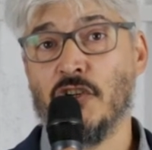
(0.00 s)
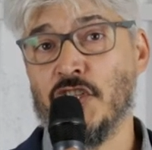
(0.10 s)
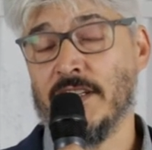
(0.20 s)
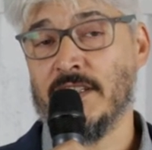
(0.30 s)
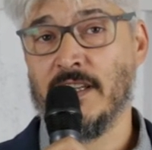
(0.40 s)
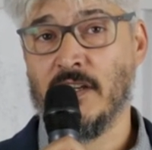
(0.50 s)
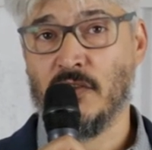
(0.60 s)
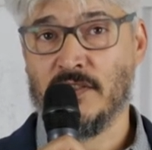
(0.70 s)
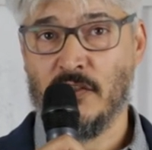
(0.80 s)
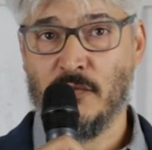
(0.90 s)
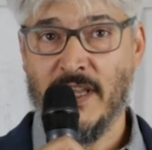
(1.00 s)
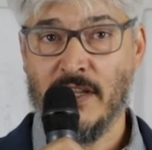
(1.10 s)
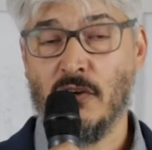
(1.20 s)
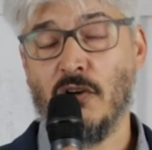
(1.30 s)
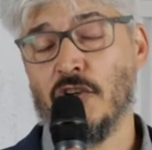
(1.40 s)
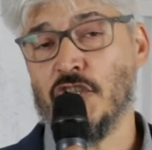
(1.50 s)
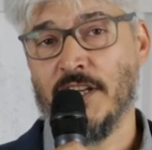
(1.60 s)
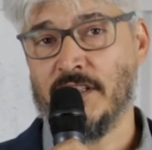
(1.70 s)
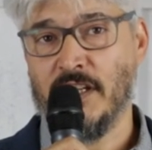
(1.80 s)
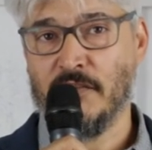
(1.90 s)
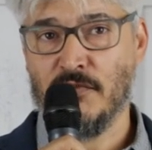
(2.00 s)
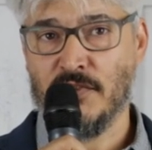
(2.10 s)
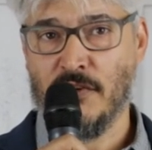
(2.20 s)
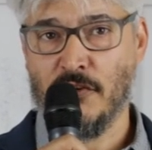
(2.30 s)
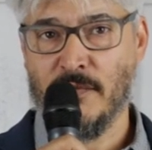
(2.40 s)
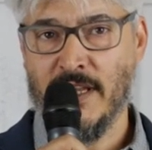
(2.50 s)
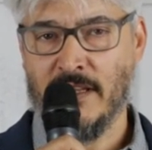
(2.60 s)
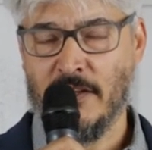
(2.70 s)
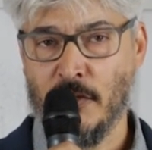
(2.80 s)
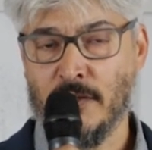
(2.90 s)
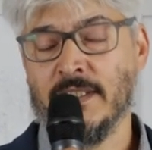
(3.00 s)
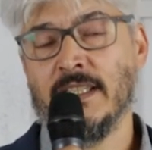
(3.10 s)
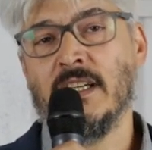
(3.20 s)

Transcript: oggetti che costano meno o oggetti che funzionano meglio.